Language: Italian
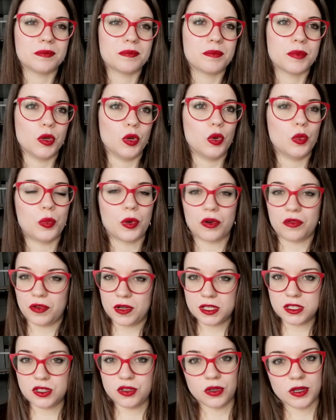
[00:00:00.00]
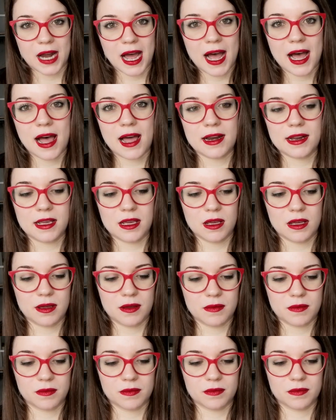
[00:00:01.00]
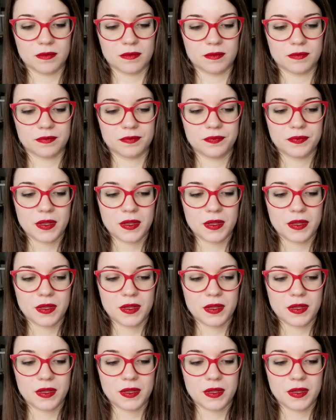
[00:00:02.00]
più professionali, mm,